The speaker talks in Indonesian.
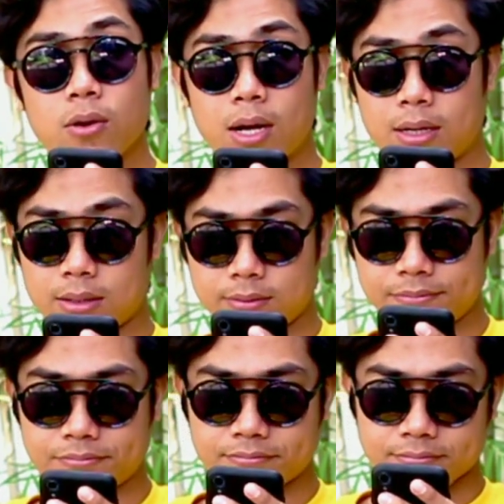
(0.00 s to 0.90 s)
doang
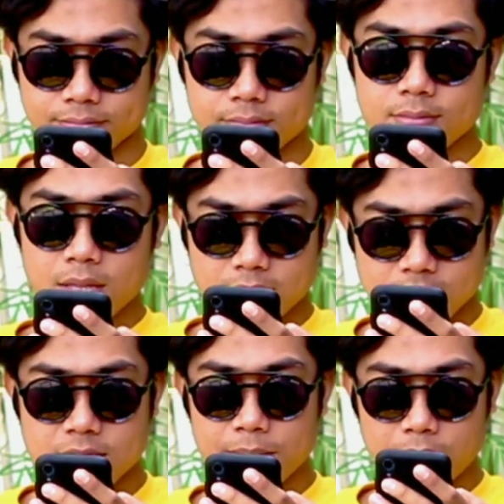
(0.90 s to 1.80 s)

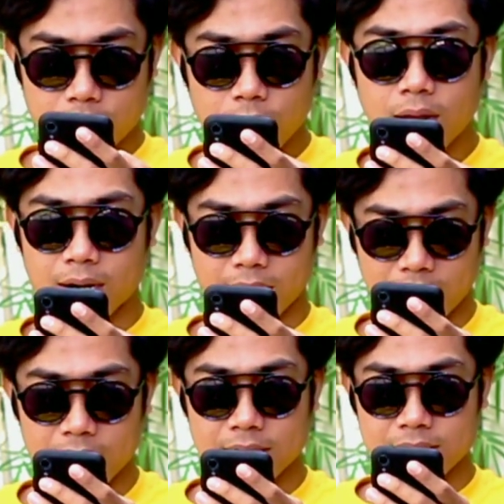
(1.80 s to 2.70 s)
stemnya doang ya
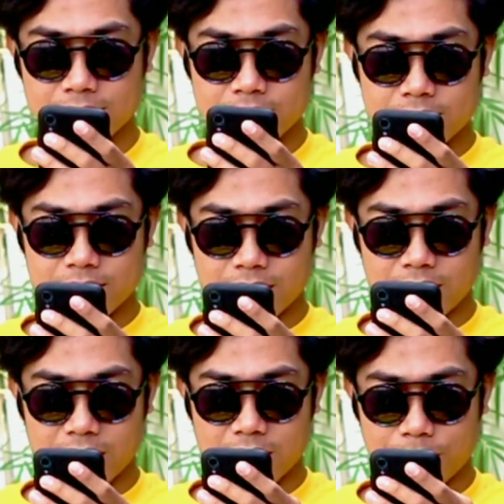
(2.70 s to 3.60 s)

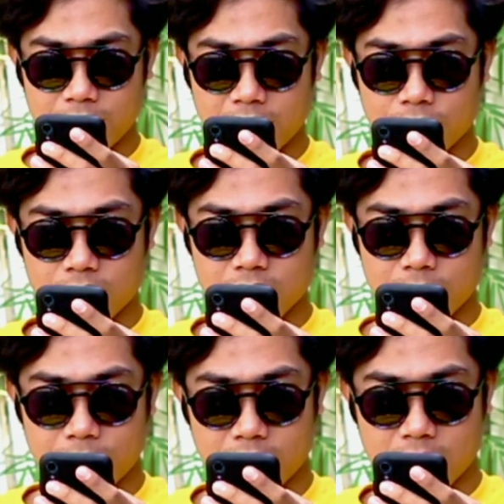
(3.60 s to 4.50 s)
ini ada pilihan warna
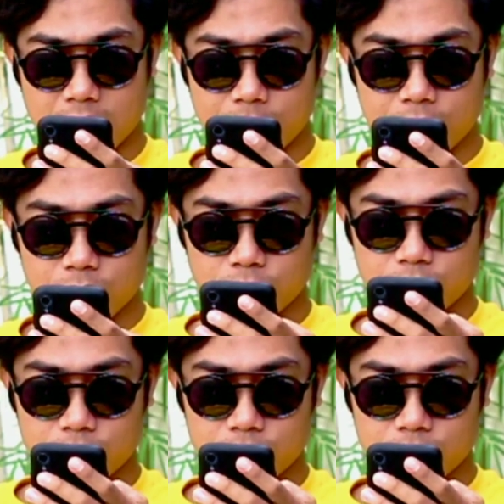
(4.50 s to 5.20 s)
merah dan biru